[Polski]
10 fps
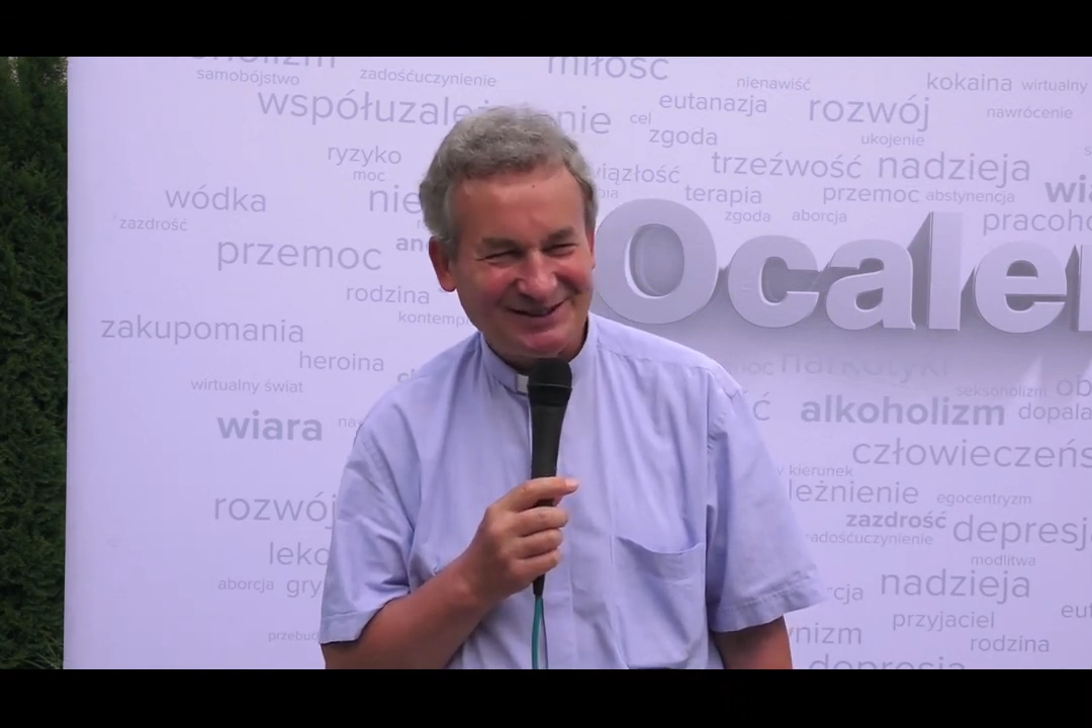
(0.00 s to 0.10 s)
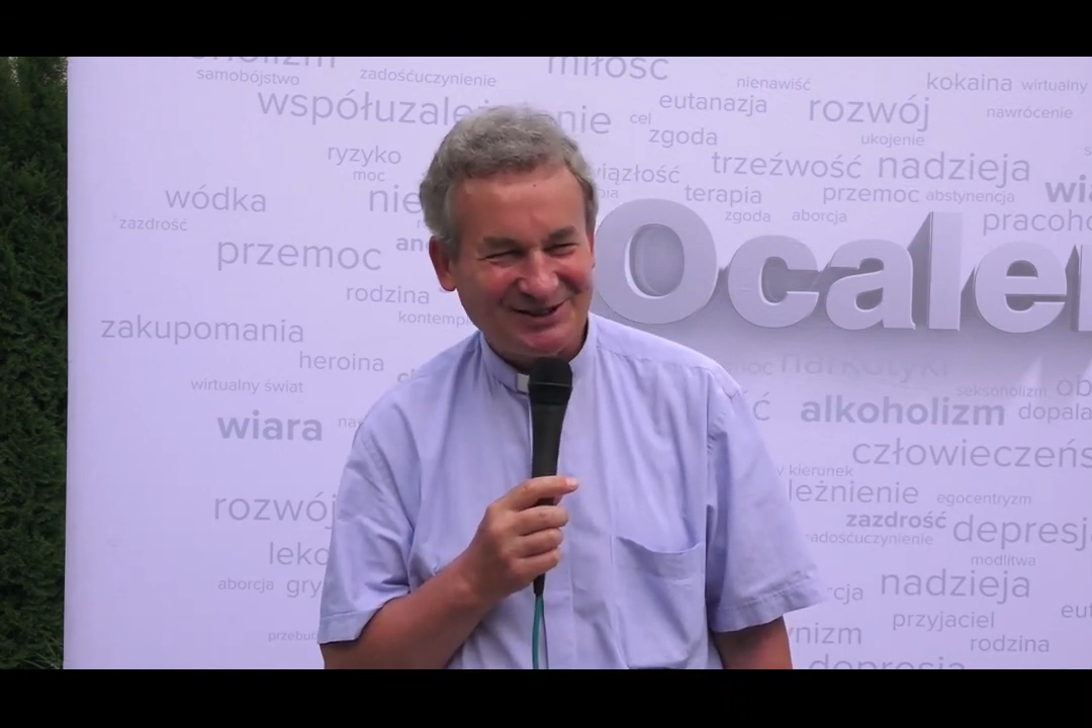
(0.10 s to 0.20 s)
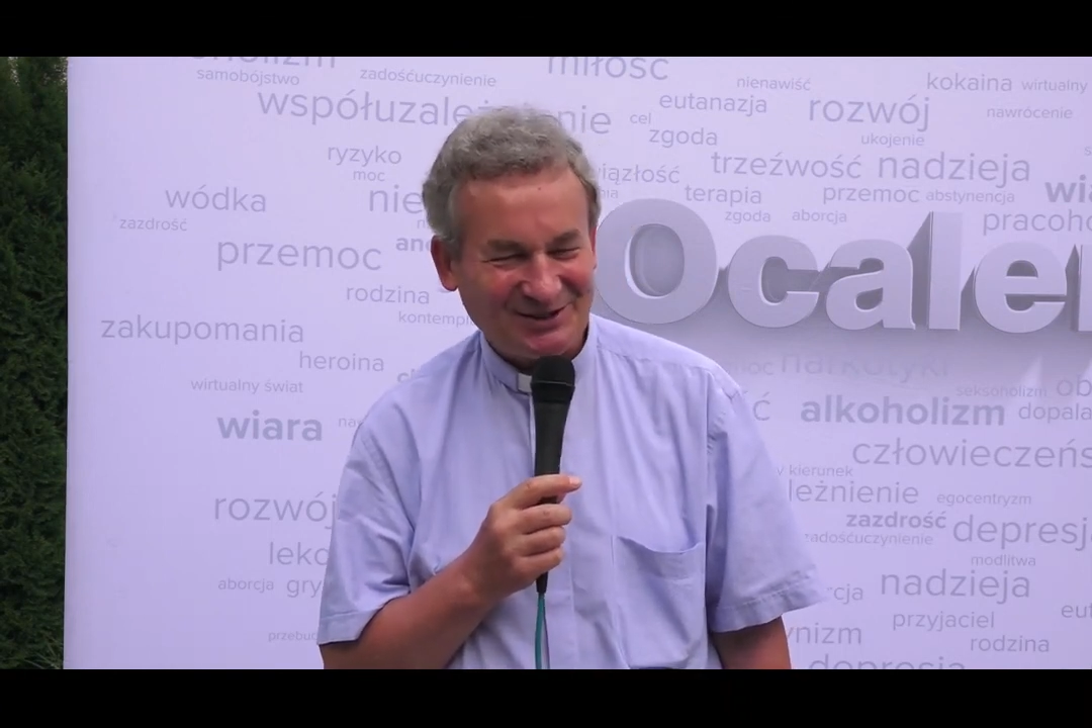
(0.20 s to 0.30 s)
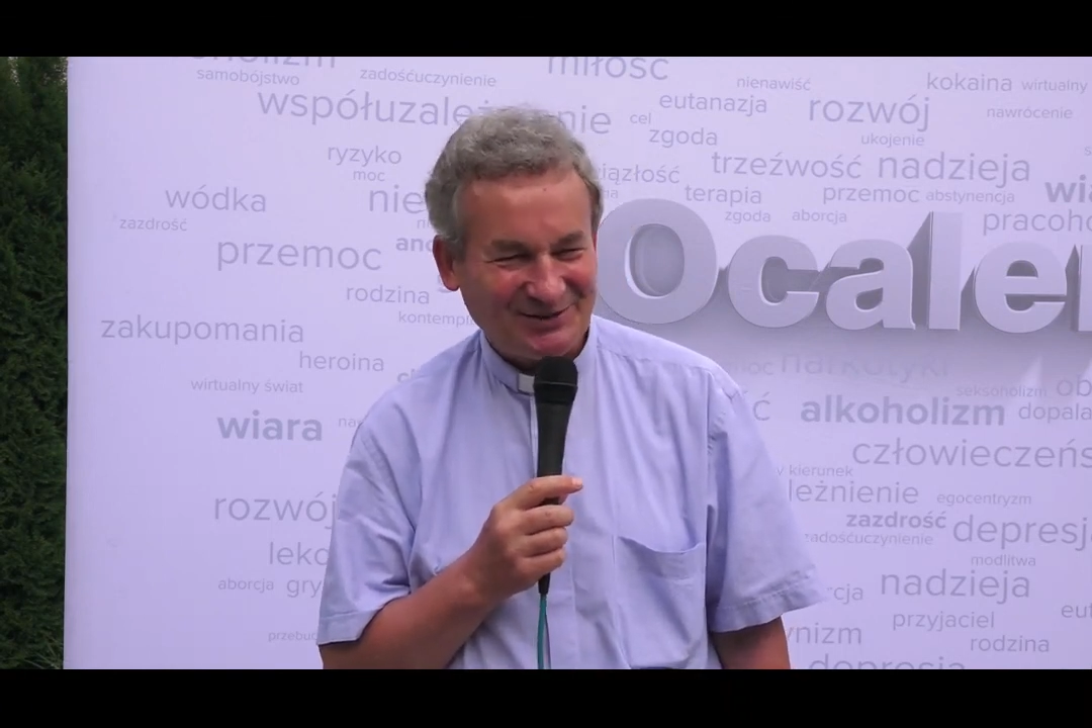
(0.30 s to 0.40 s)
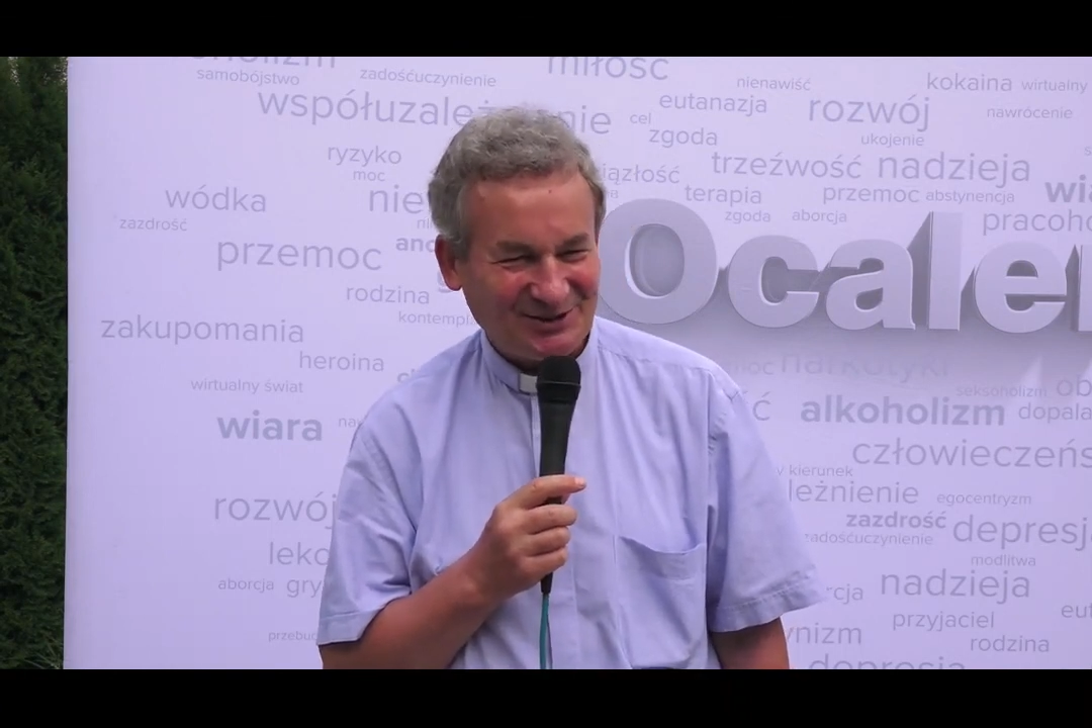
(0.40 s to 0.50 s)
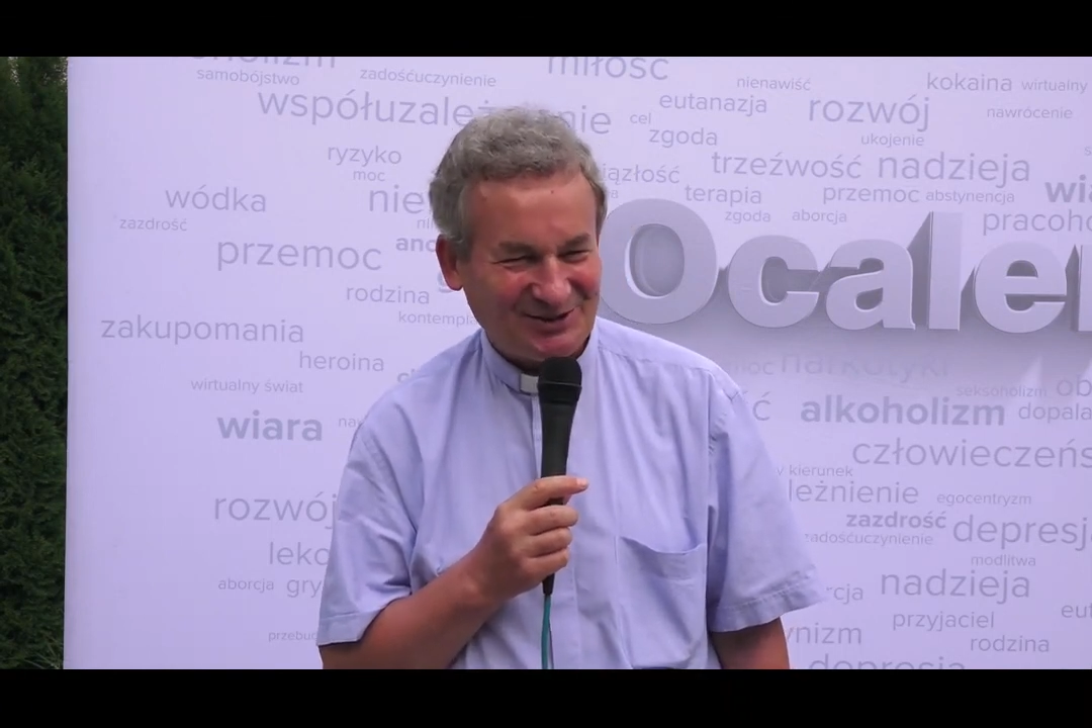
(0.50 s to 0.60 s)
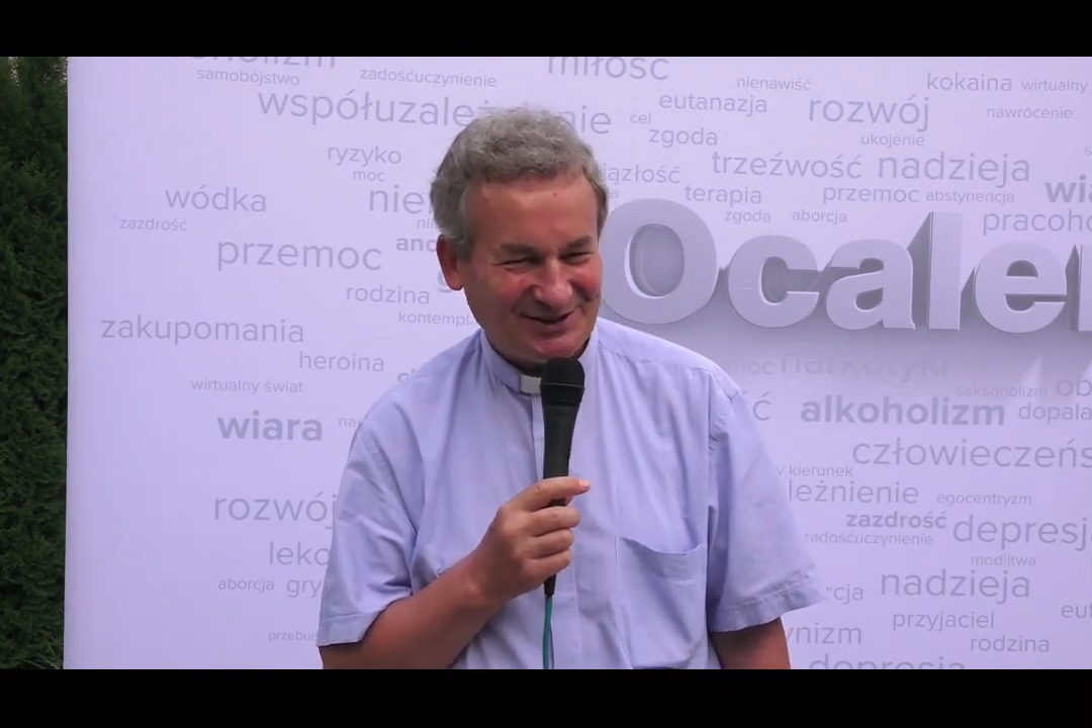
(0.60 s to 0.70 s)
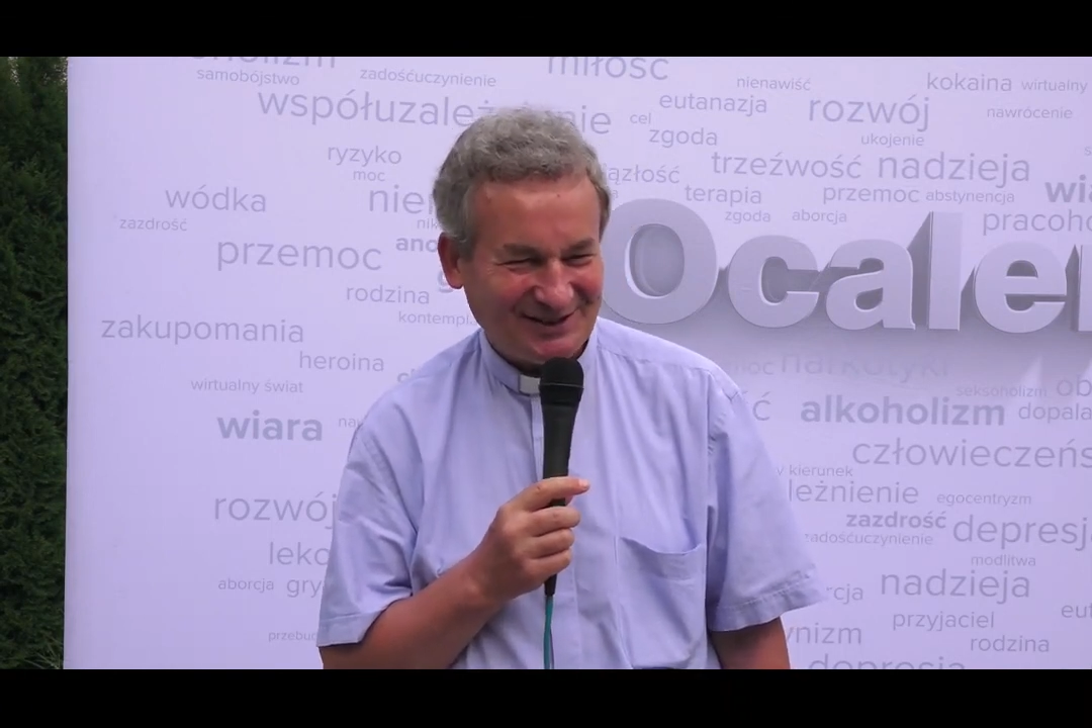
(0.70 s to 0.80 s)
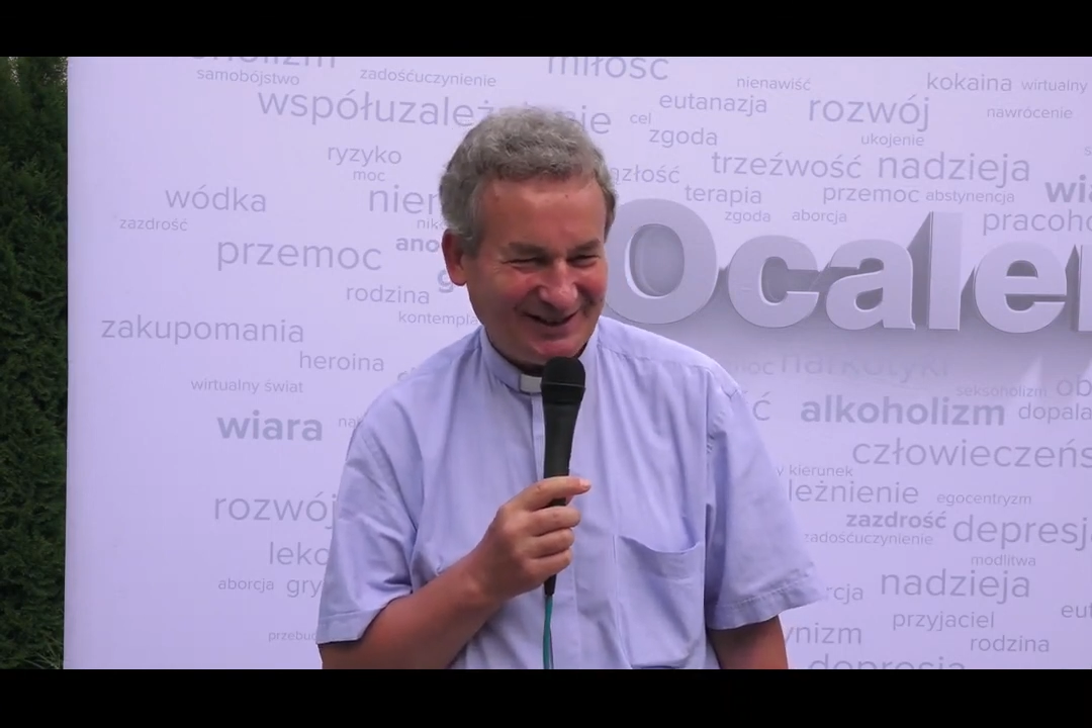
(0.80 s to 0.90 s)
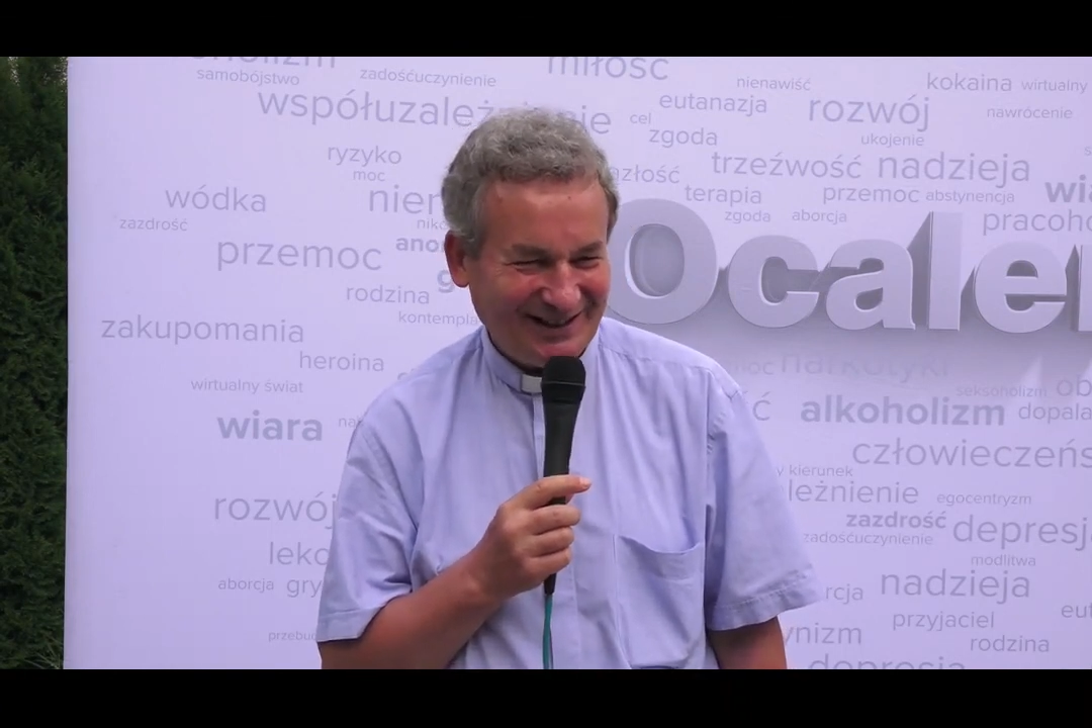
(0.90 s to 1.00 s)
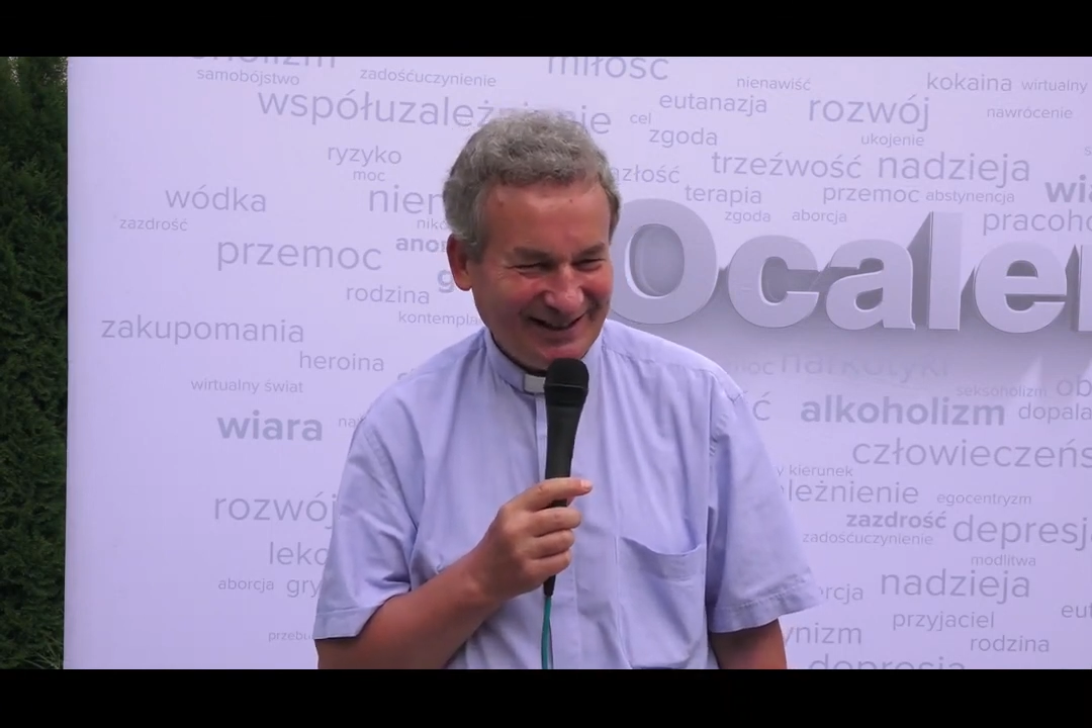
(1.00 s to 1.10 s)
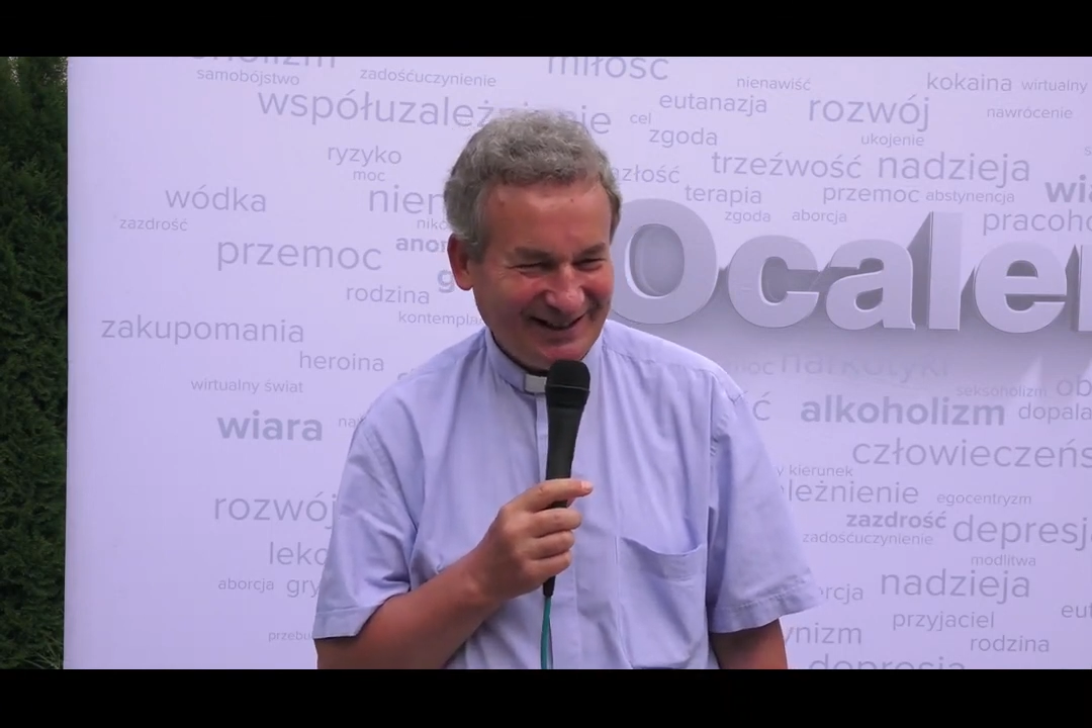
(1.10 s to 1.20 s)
trzeźwości